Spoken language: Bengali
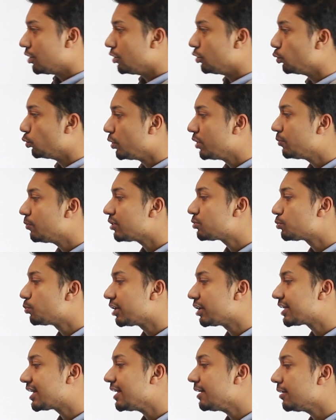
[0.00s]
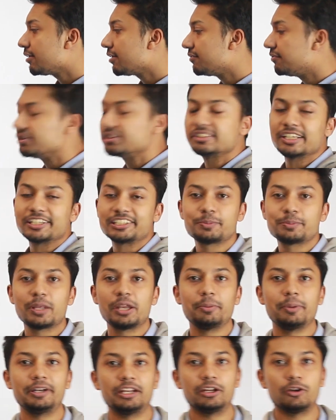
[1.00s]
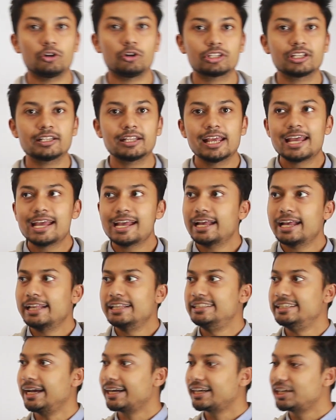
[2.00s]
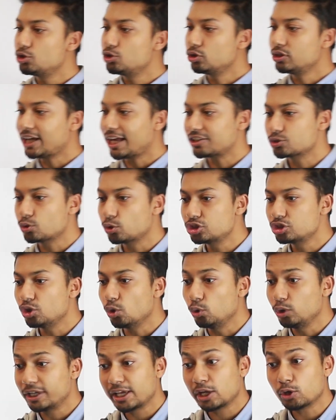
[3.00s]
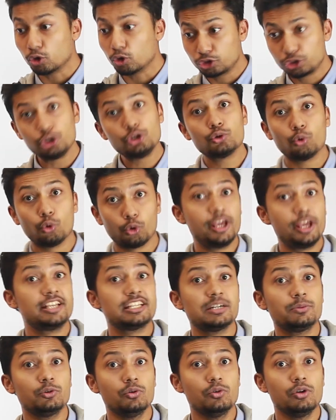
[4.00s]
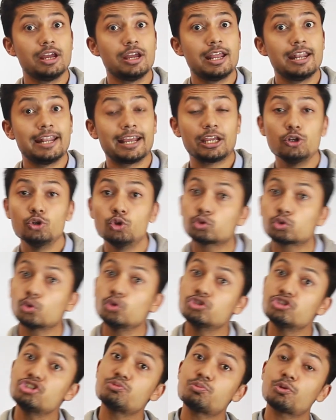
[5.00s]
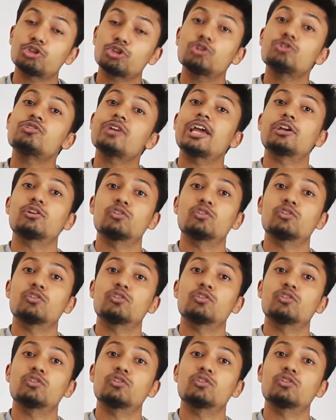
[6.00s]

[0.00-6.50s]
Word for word: ডুইং ওয়াটস ওয়ার্কিং ভার্সেস এক্সপেরিমেন্টের অর্থাৎ যা কিছু কাজ করছে ওগুলোকে কন্টিনিউ করেই যাবো নাকি নতুন জিনিসপত্র ট্রাই